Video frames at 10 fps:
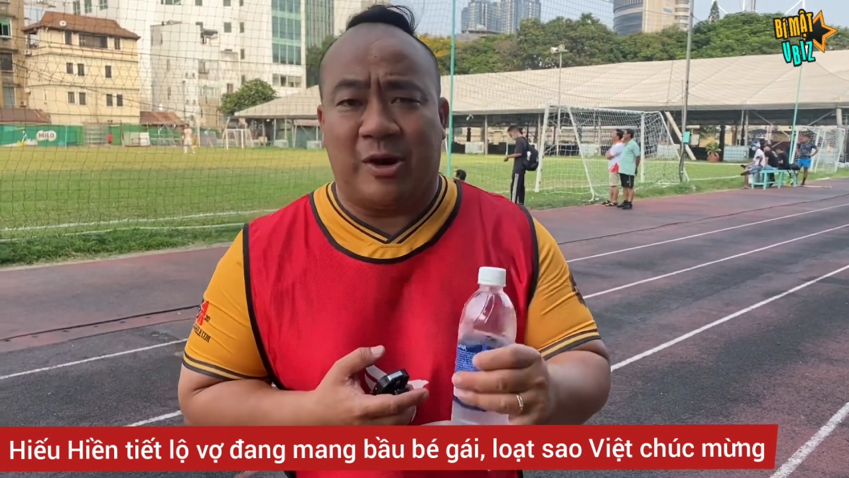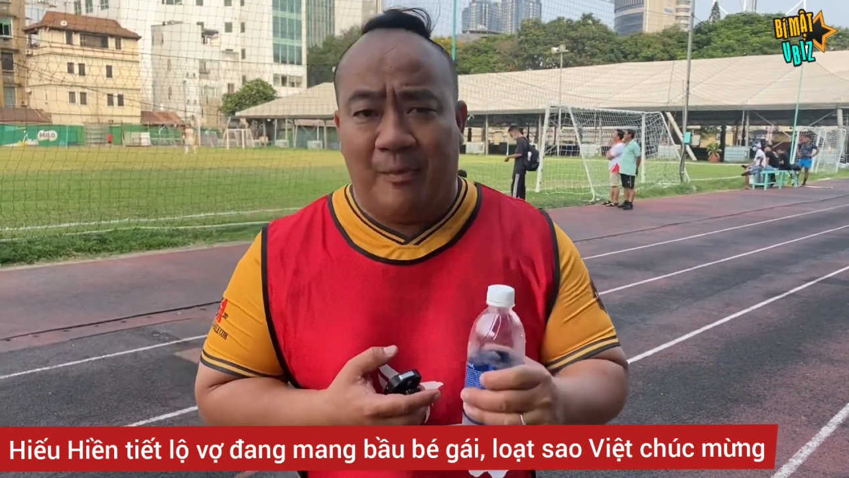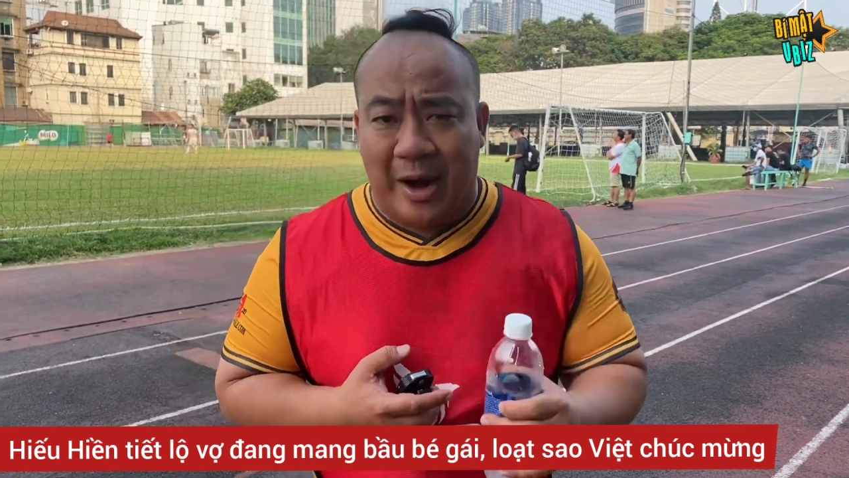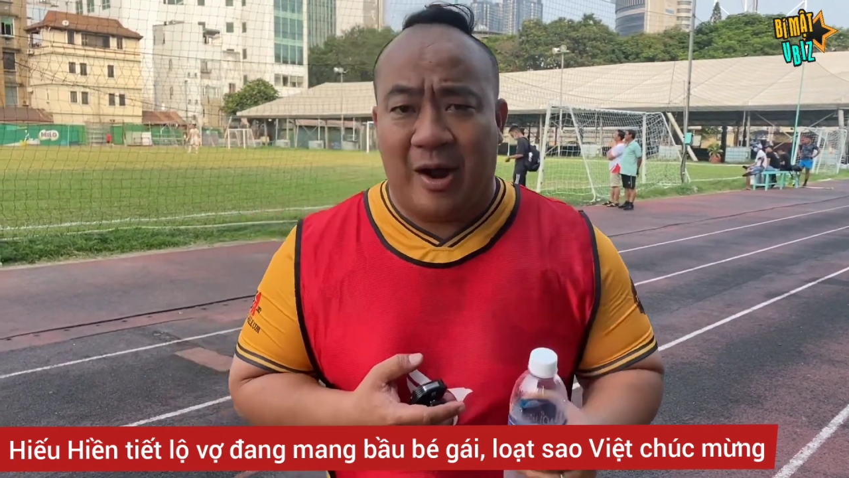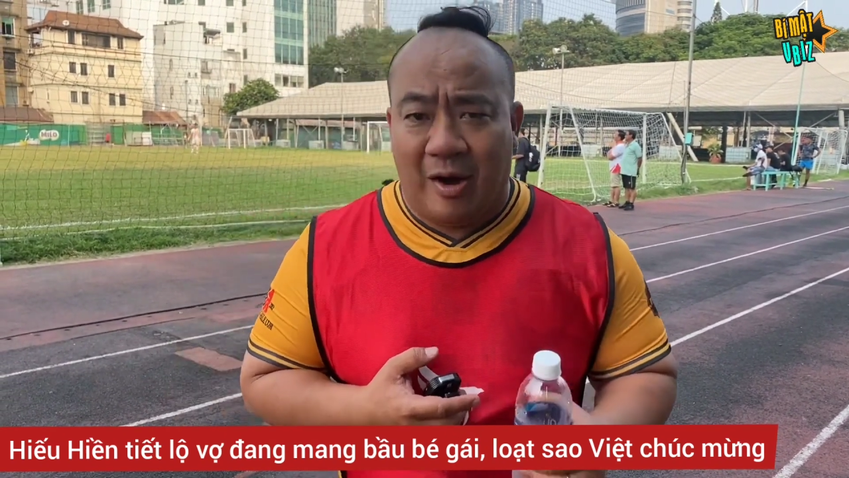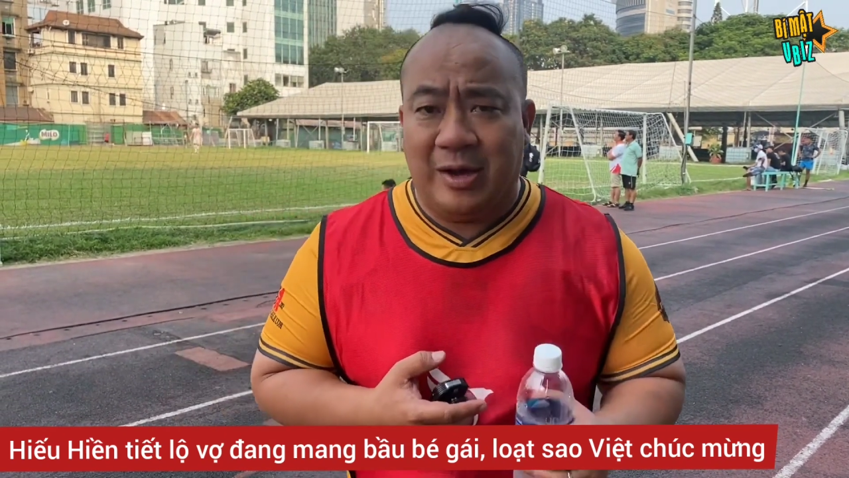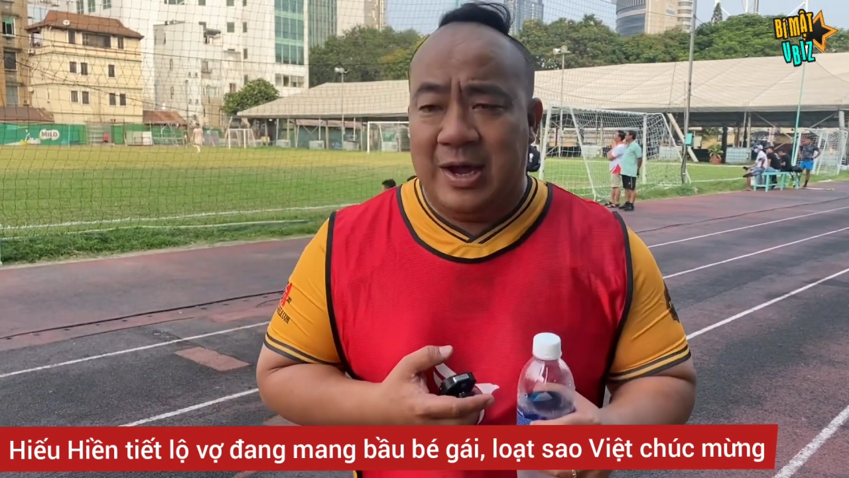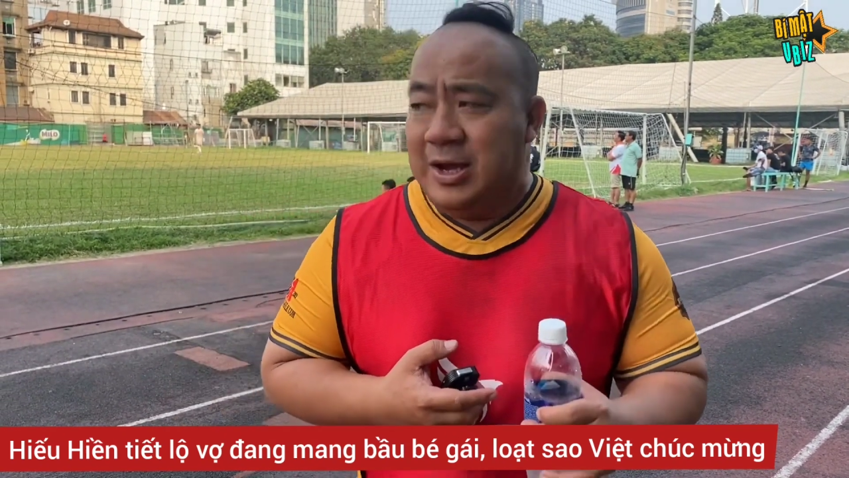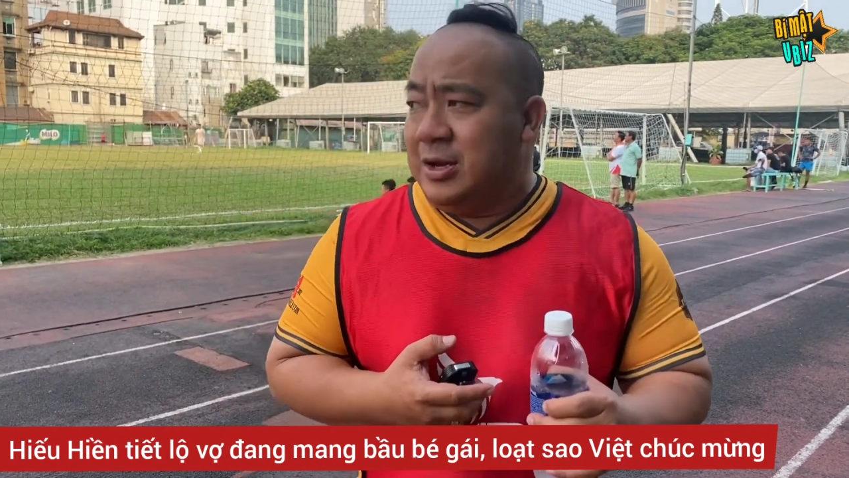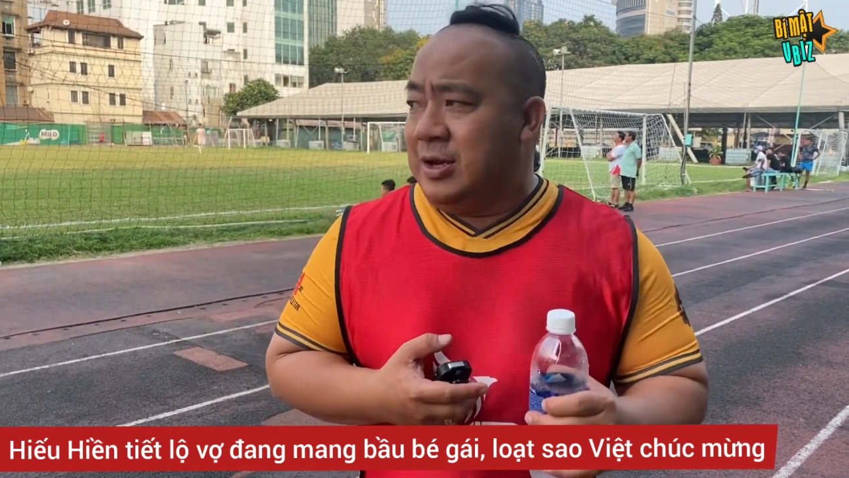không ảnh
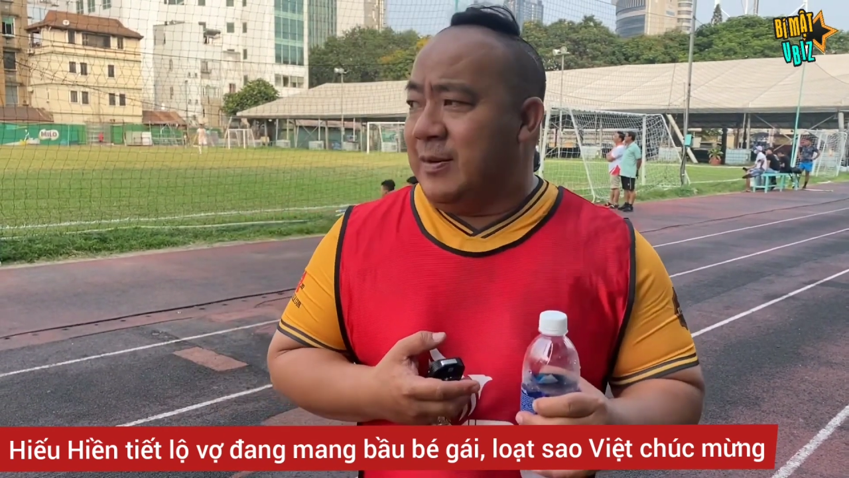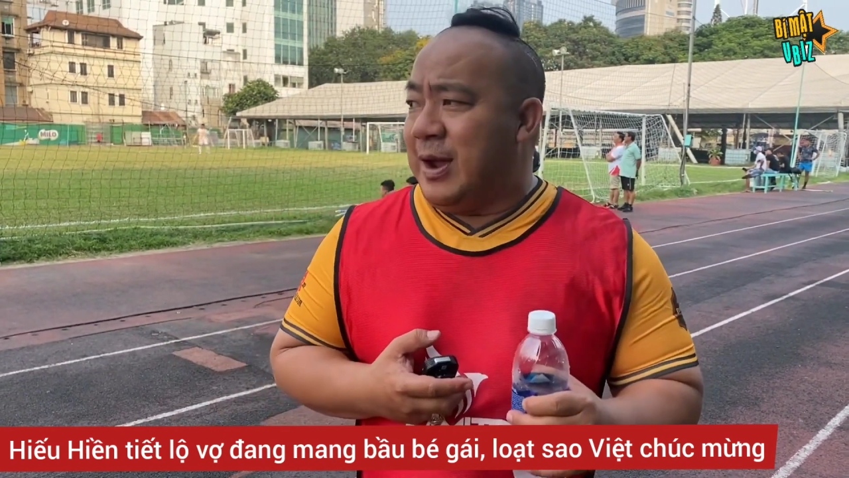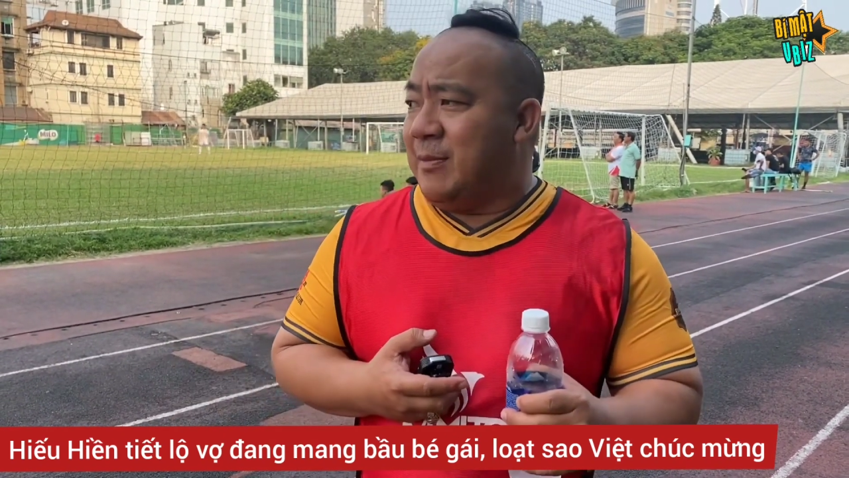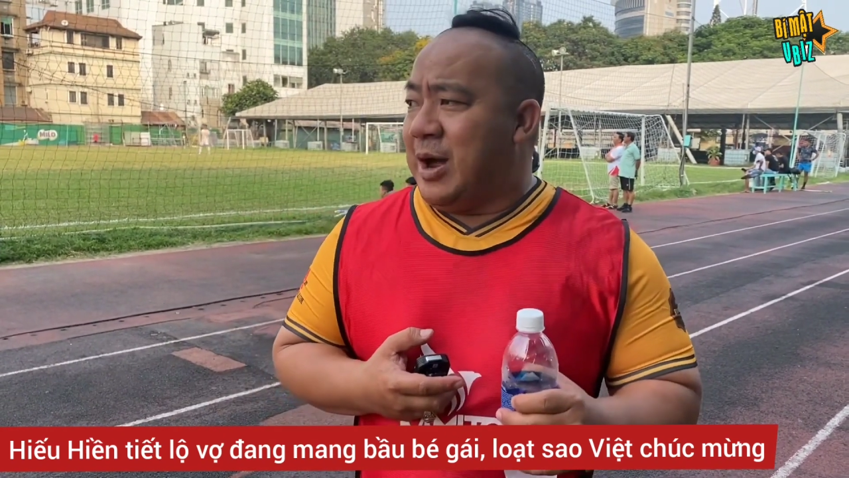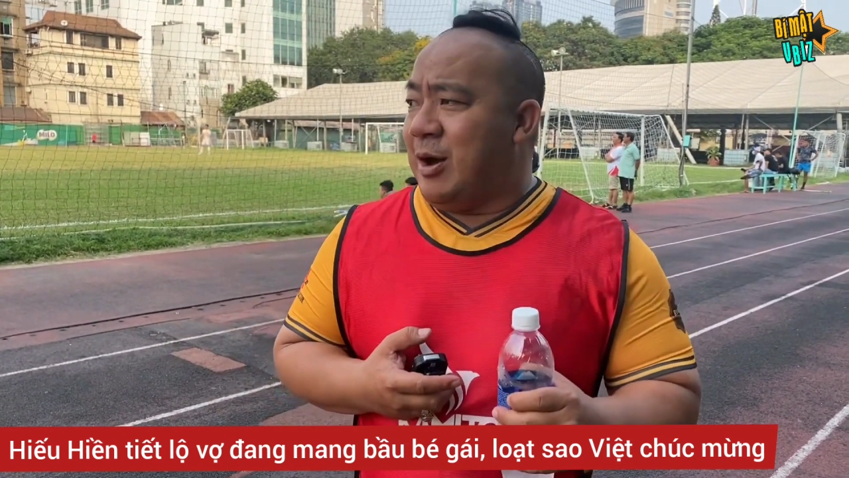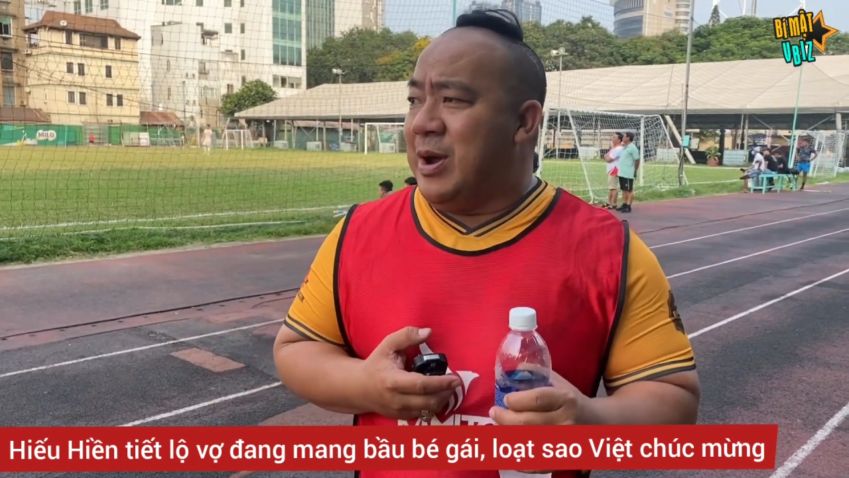hưởng gì cả